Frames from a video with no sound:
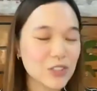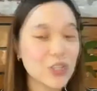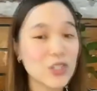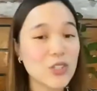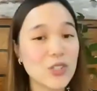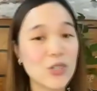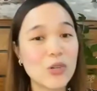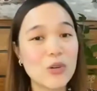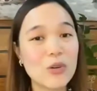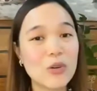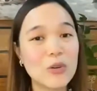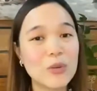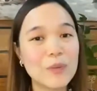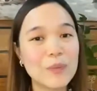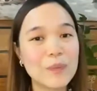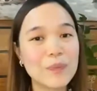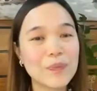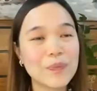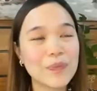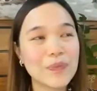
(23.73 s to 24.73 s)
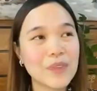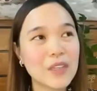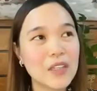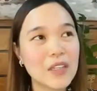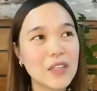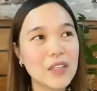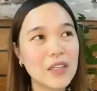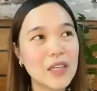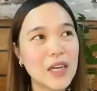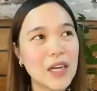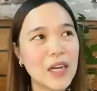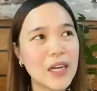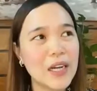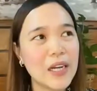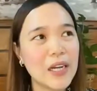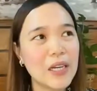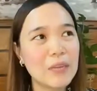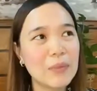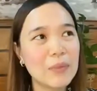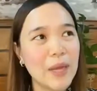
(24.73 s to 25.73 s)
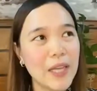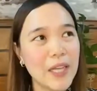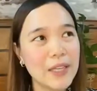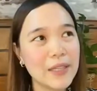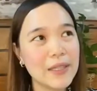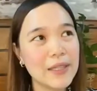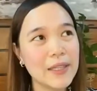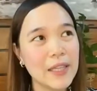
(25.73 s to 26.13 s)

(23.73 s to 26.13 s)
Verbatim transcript: So, uh, but